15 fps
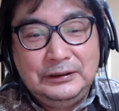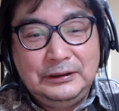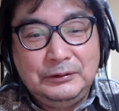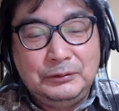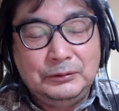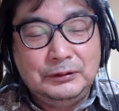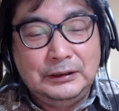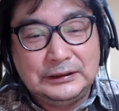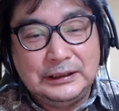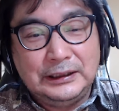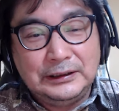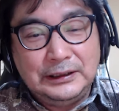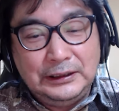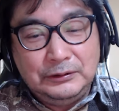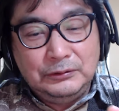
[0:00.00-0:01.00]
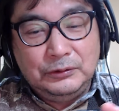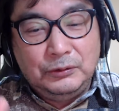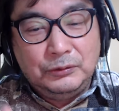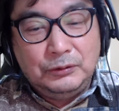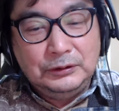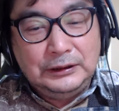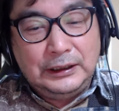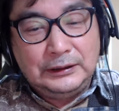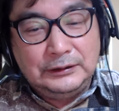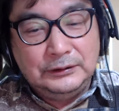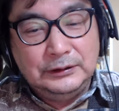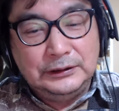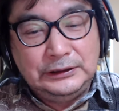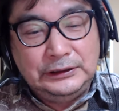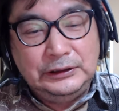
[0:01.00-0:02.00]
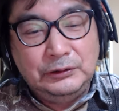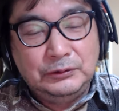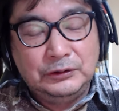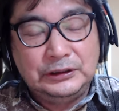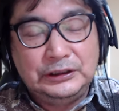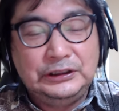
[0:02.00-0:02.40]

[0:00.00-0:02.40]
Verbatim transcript: てことはさ、結局残ったら企業の